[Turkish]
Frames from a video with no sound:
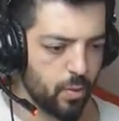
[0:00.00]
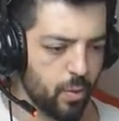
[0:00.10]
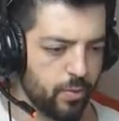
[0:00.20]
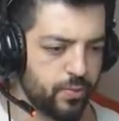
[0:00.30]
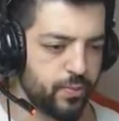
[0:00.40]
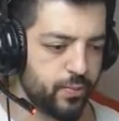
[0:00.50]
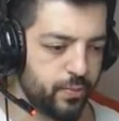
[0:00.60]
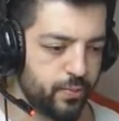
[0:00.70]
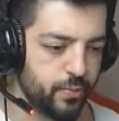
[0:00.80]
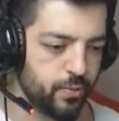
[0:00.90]
Öf.
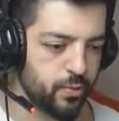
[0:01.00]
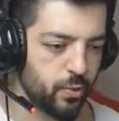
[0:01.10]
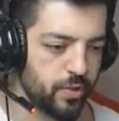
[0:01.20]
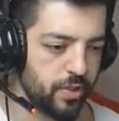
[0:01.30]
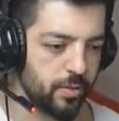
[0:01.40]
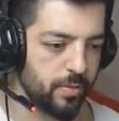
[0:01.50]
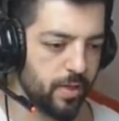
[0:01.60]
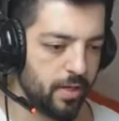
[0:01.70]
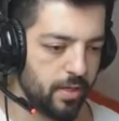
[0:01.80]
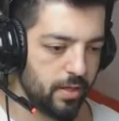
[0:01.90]
Çok iyi
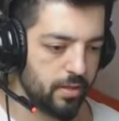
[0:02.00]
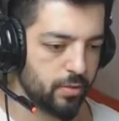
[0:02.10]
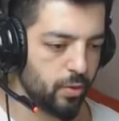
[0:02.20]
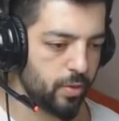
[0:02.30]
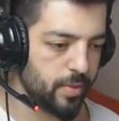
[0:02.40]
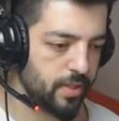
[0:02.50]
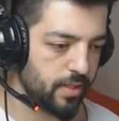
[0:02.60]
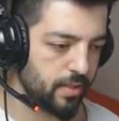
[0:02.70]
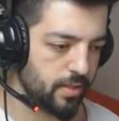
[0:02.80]
be. Görmeden.